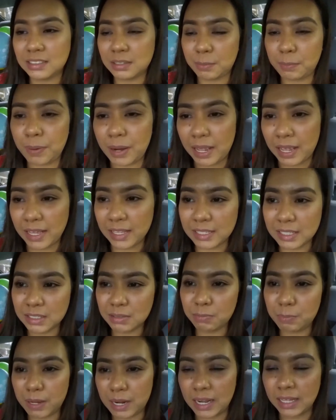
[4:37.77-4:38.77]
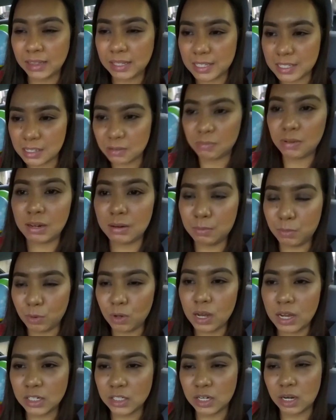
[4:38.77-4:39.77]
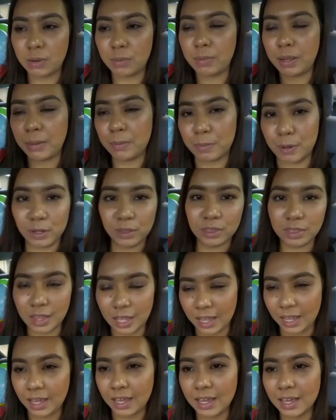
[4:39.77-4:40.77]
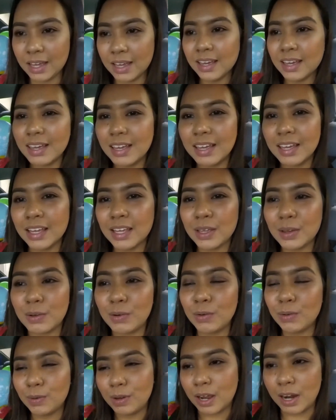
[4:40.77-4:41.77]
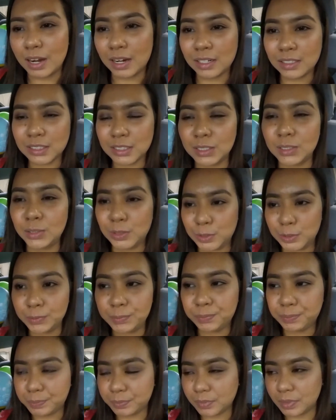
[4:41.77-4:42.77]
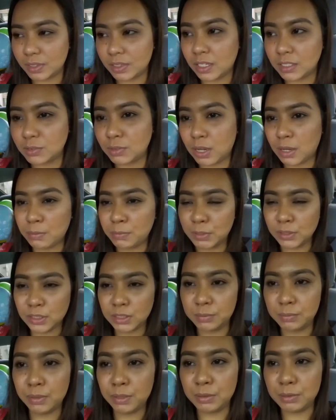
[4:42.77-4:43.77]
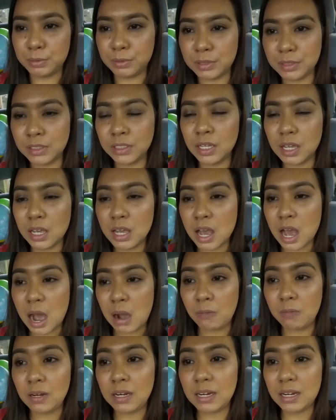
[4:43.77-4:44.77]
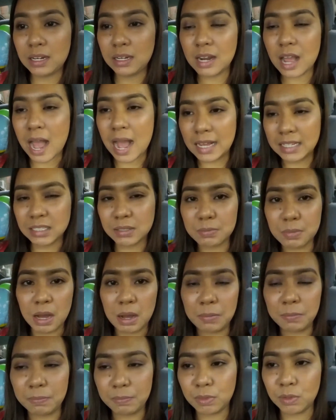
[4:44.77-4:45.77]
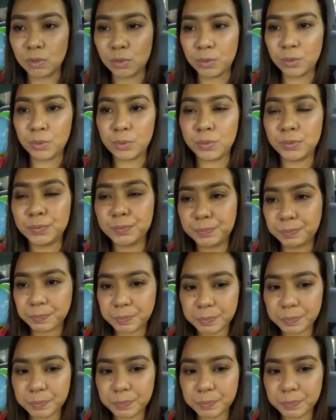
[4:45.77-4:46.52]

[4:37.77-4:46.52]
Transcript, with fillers: sa place para at least naman mukha siyang may birthday yung lugar. So, that's why I bought some balloons. I will ask mom to